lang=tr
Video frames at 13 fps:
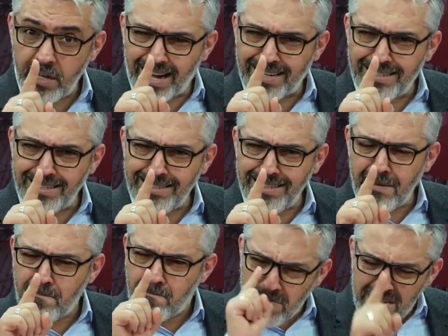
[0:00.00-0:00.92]

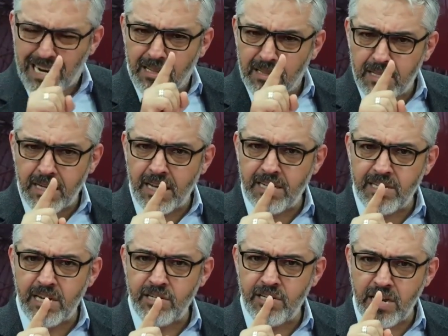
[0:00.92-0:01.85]
aklından bir anda
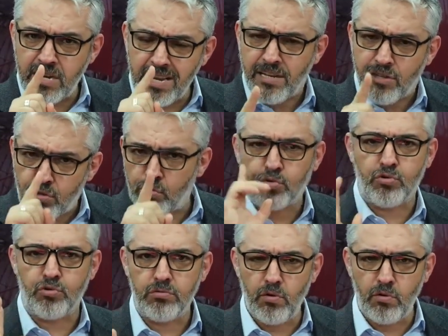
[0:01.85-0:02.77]
geçen şey neyse
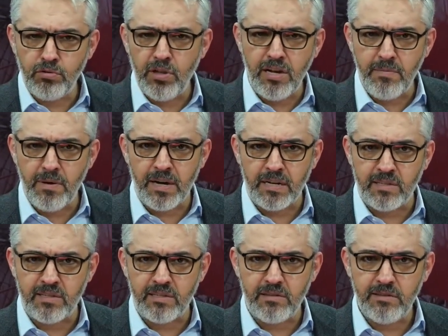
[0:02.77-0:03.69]
olsun ondan ibaretsin.